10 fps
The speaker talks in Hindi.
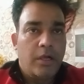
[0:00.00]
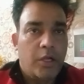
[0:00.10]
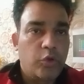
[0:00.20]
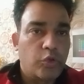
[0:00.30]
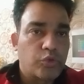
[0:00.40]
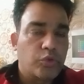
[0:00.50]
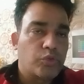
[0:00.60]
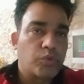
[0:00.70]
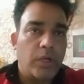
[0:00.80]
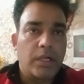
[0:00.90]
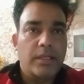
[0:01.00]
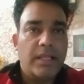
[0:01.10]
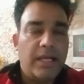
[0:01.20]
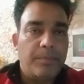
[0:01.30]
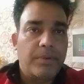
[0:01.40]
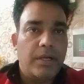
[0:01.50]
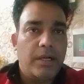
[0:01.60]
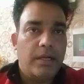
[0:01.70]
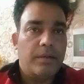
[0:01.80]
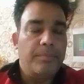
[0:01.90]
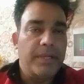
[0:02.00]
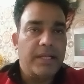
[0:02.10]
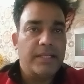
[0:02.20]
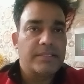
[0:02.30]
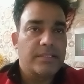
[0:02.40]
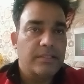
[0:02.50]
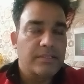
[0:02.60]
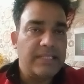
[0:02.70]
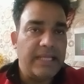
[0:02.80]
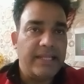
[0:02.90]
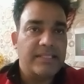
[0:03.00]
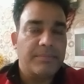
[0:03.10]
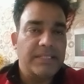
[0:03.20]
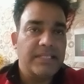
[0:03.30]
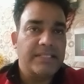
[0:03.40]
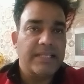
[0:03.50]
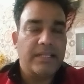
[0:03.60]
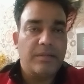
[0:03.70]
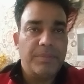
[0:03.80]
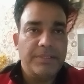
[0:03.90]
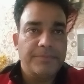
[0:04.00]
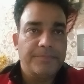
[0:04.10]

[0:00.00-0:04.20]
हेलो दोस्तों स्वागत है आपका मेरे इस सैनिक समाचार चैनल में